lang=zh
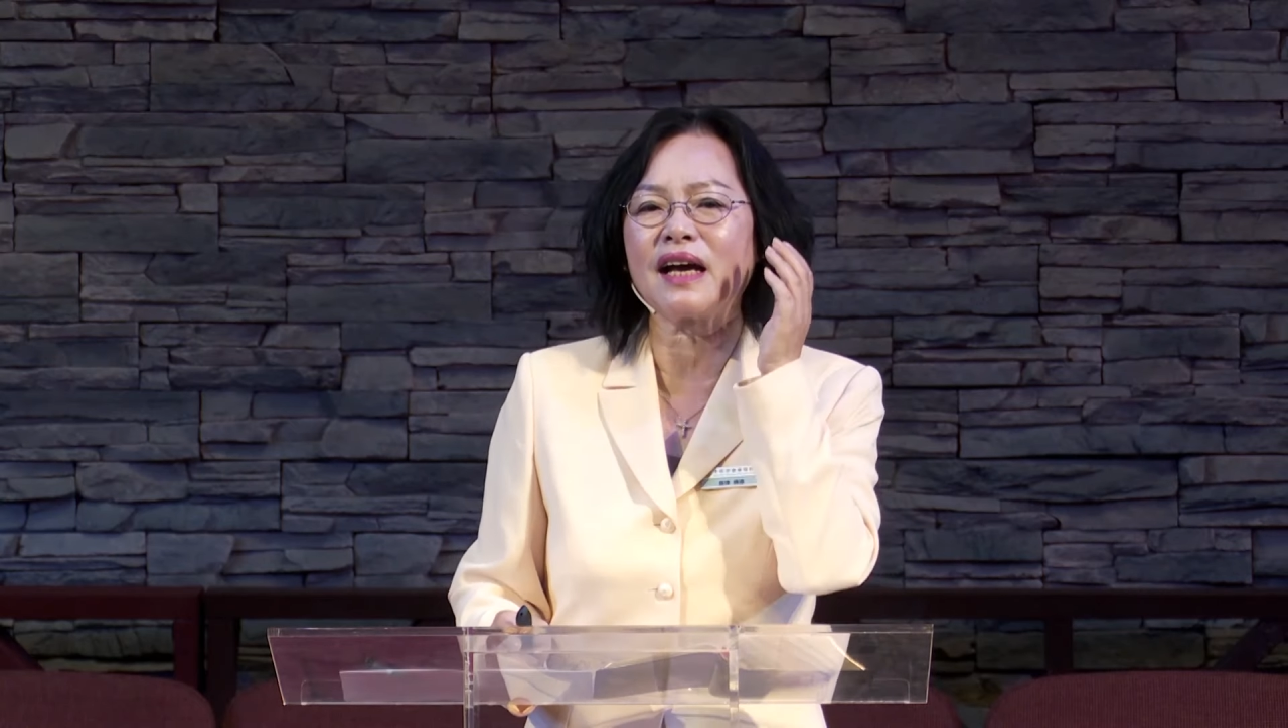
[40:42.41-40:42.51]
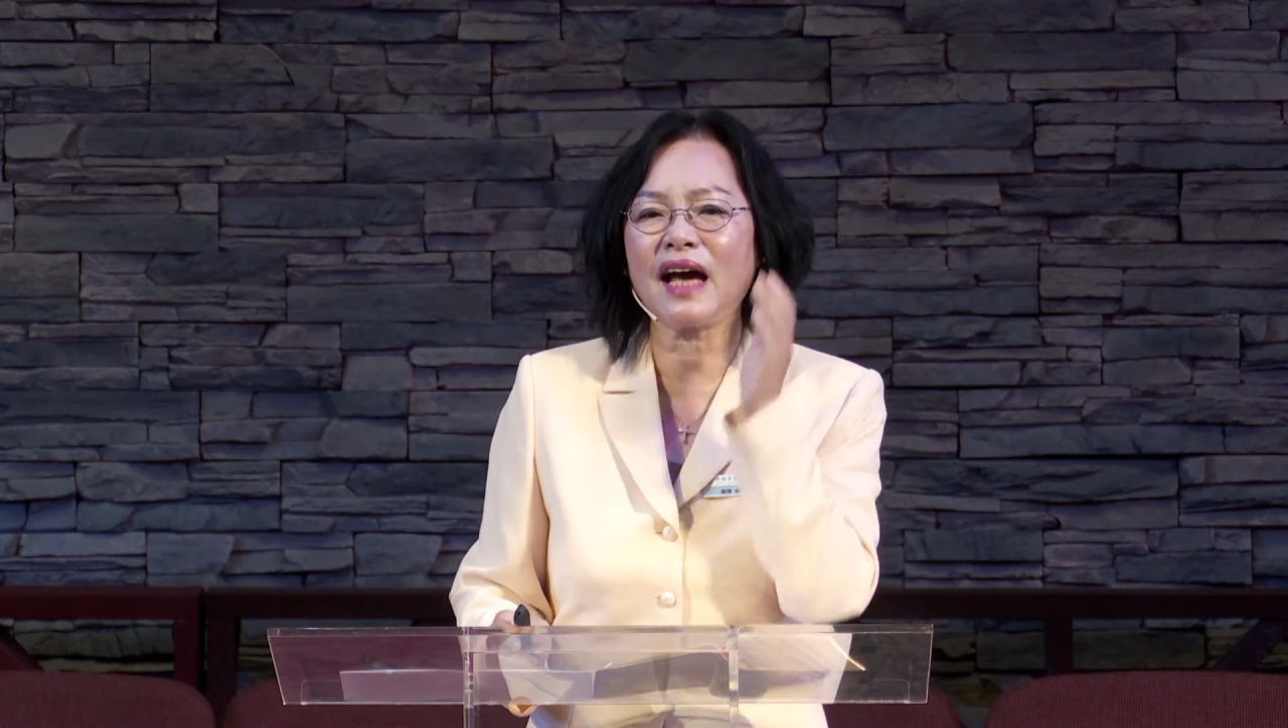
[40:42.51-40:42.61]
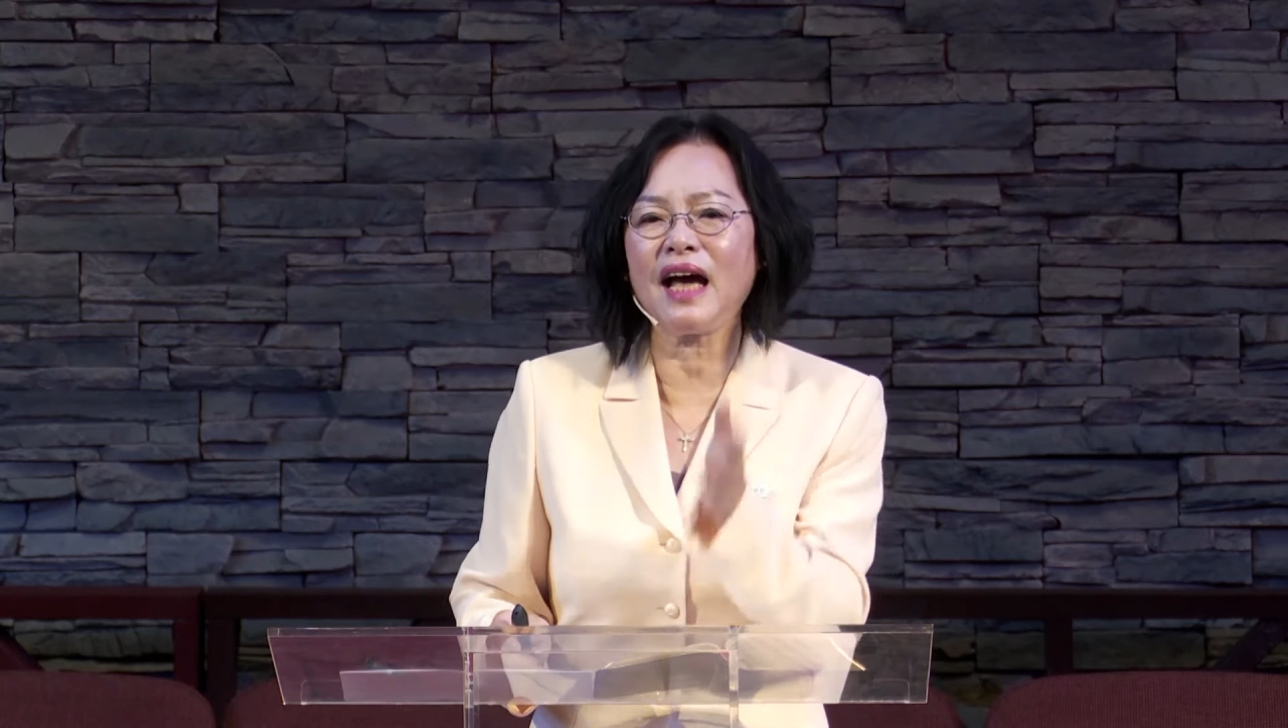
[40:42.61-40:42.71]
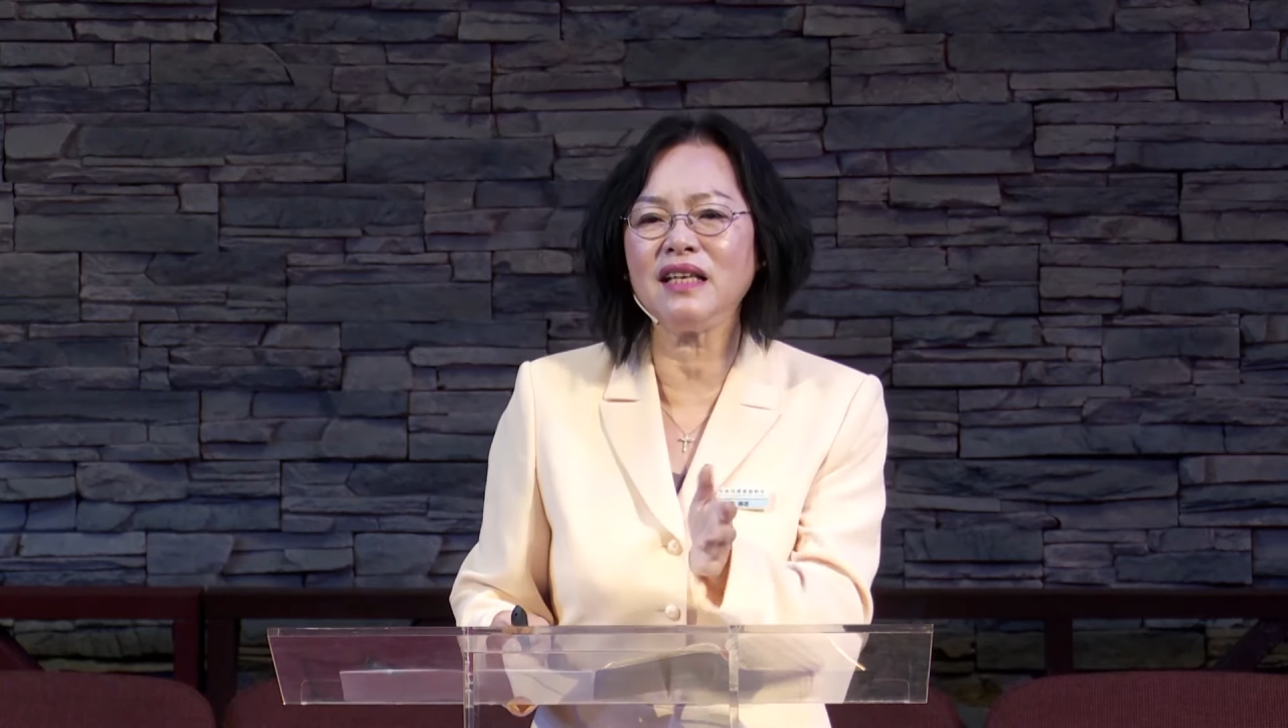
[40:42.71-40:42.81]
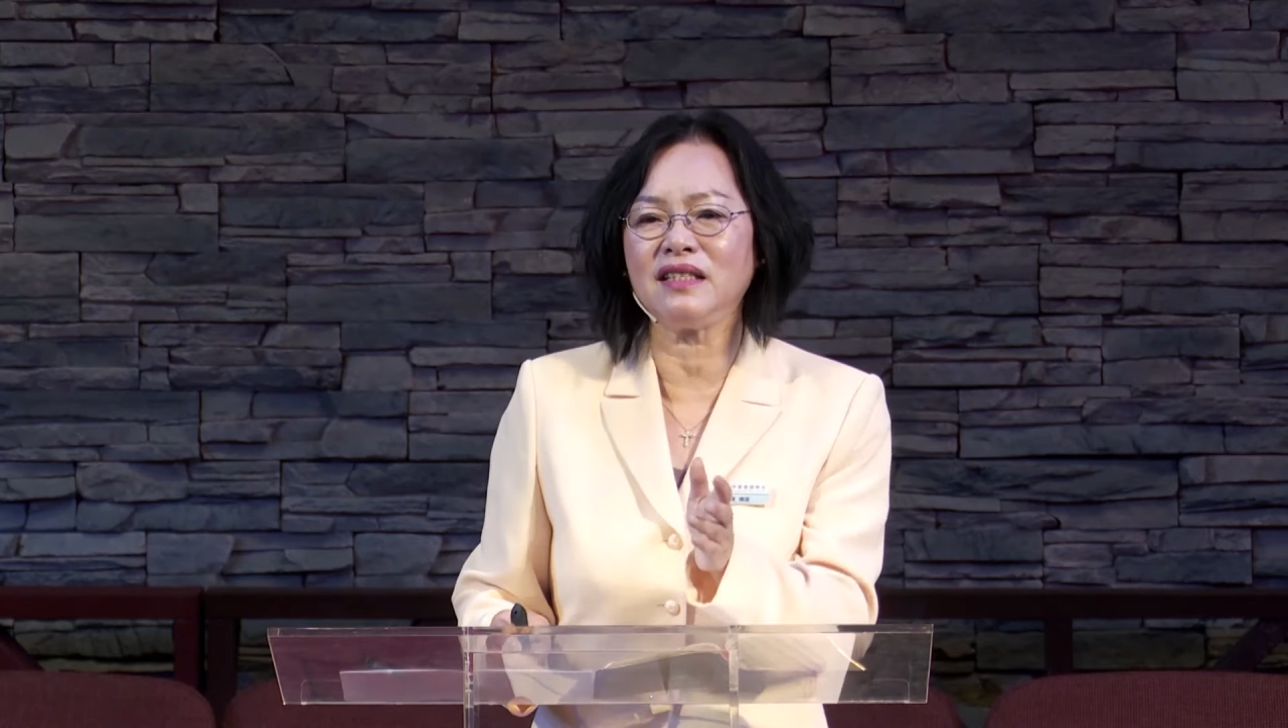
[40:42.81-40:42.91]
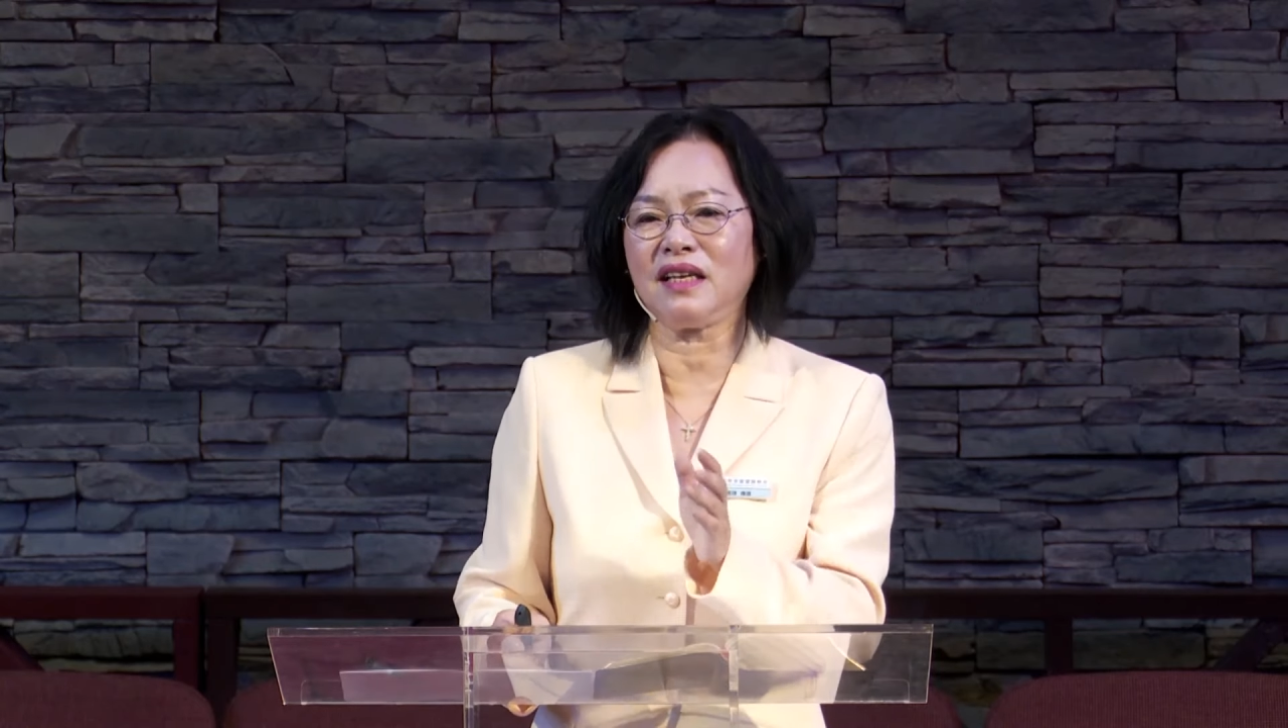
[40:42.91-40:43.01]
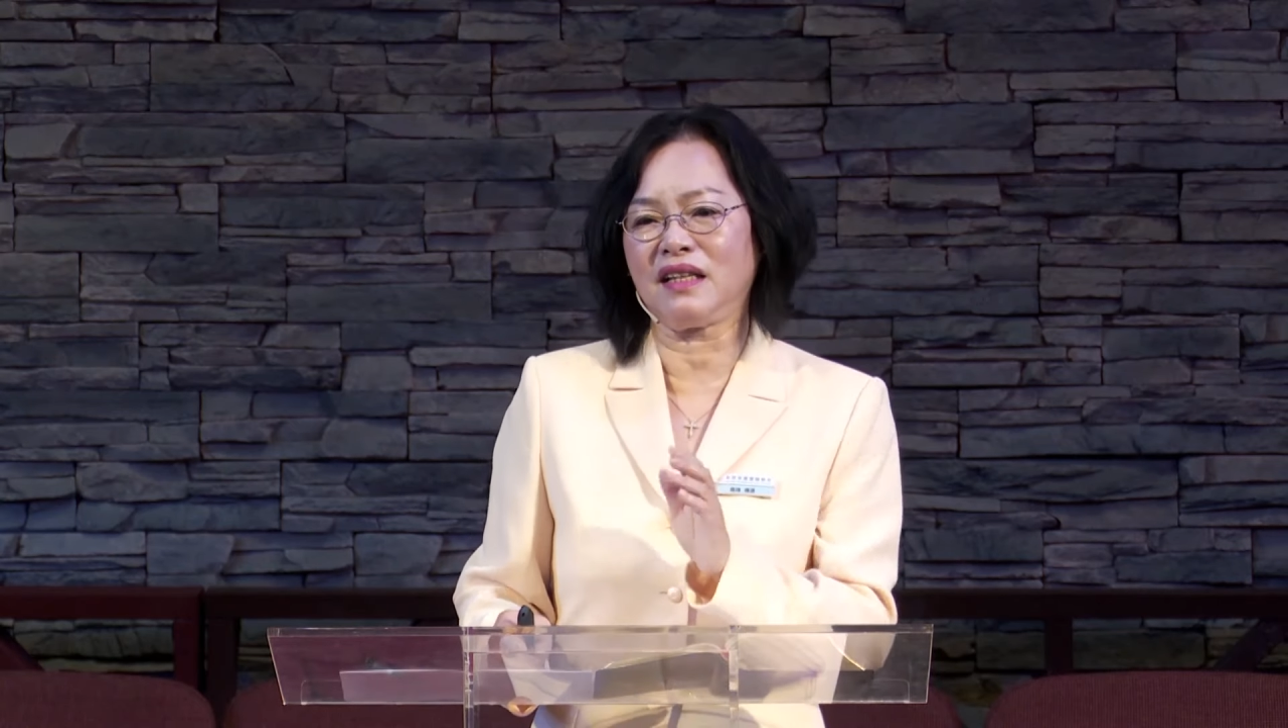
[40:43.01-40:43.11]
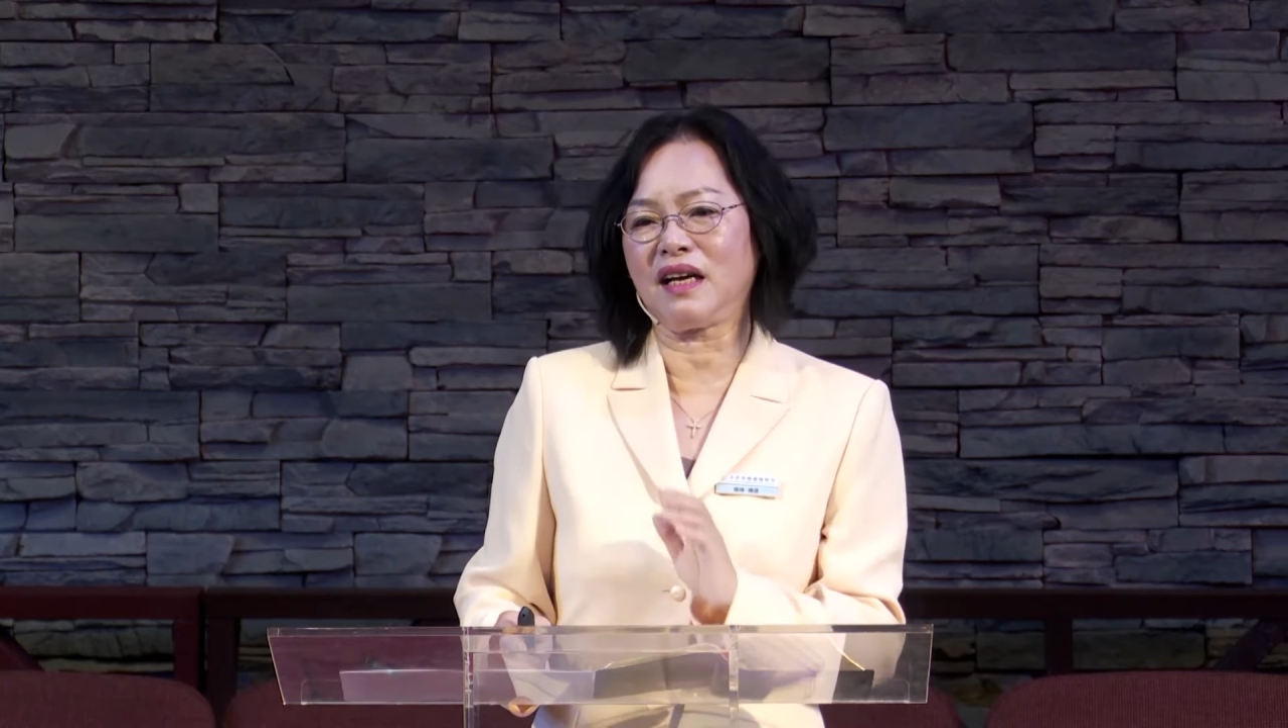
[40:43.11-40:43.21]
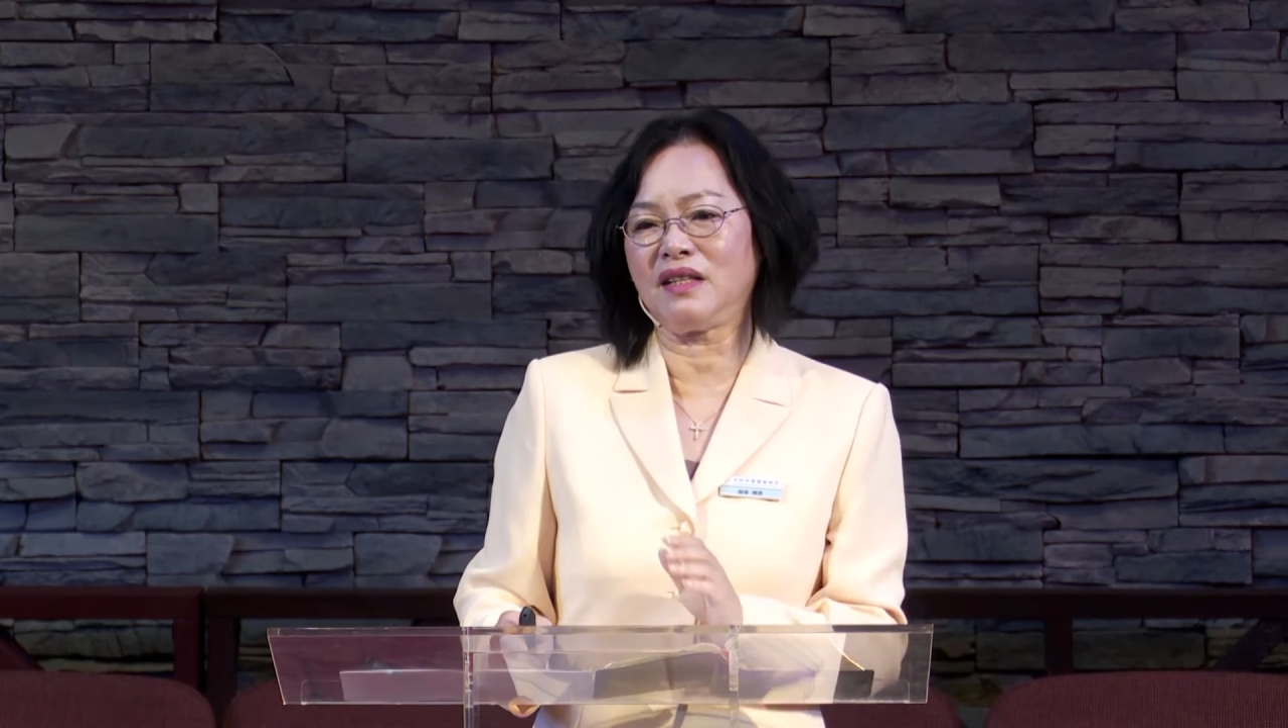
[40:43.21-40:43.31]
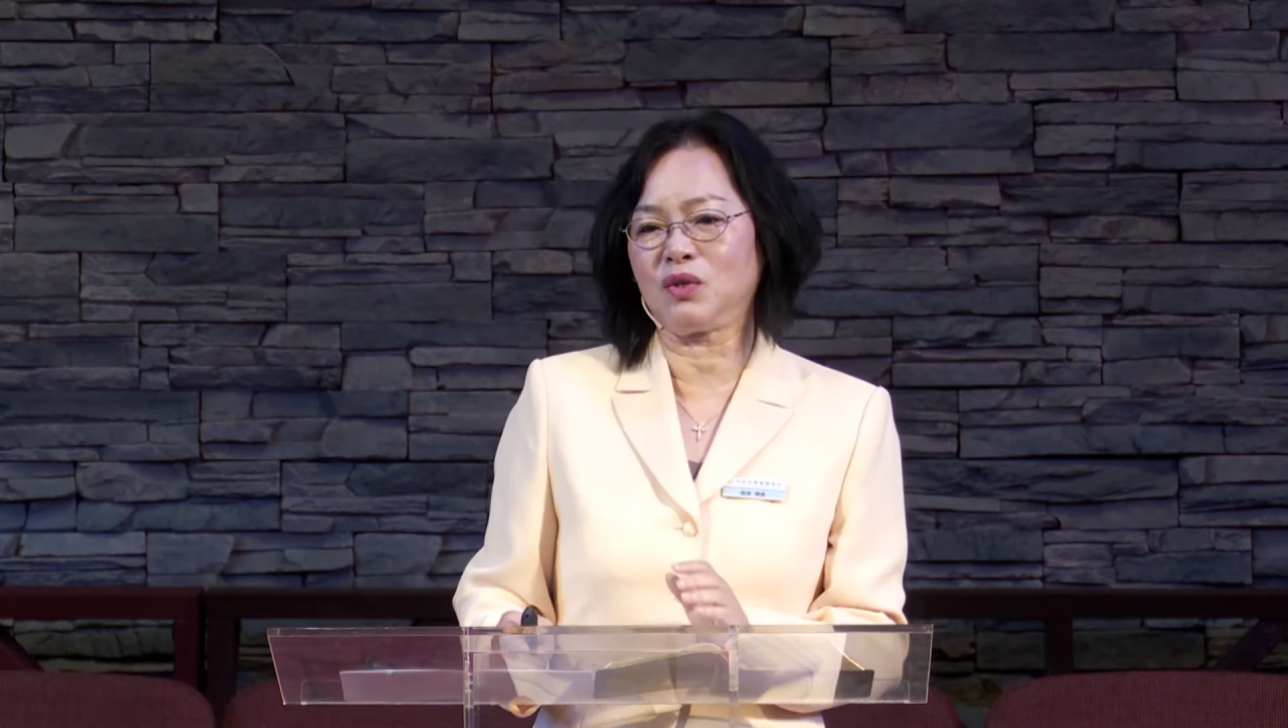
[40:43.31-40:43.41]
看见他的